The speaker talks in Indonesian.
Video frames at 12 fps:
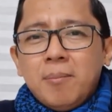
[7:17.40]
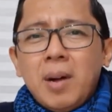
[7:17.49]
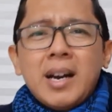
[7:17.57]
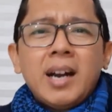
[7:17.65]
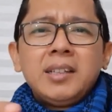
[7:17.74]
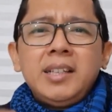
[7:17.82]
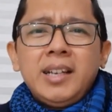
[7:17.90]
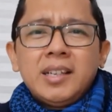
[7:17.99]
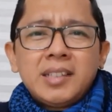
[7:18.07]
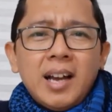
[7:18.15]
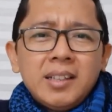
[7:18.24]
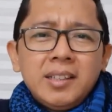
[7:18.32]
Maka ketika
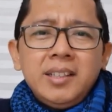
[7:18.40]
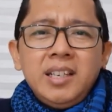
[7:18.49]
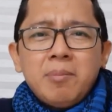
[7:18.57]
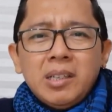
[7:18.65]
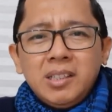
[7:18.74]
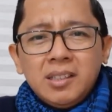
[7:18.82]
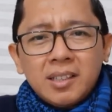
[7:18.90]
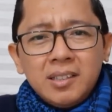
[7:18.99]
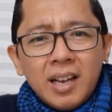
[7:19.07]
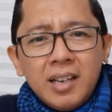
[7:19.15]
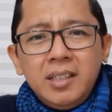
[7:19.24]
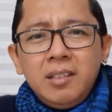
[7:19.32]
saat ini masih
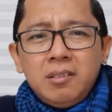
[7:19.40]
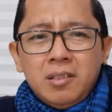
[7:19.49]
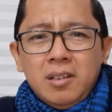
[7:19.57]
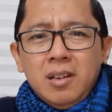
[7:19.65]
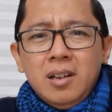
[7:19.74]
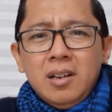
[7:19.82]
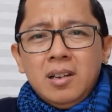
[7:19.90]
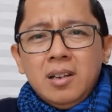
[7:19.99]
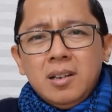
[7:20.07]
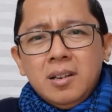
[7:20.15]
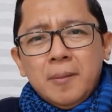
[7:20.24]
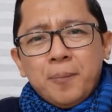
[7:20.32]
terjadi
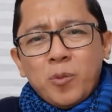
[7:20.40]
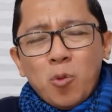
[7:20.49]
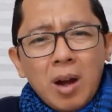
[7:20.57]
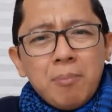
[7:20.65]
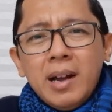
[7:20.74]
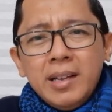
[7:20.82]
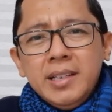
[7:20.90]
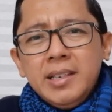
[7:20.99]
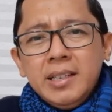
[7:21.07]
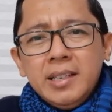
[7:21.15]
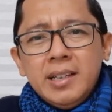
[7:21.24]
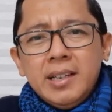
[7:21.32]
uh, wabah
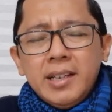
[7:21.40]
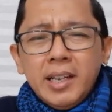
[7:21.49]
ini,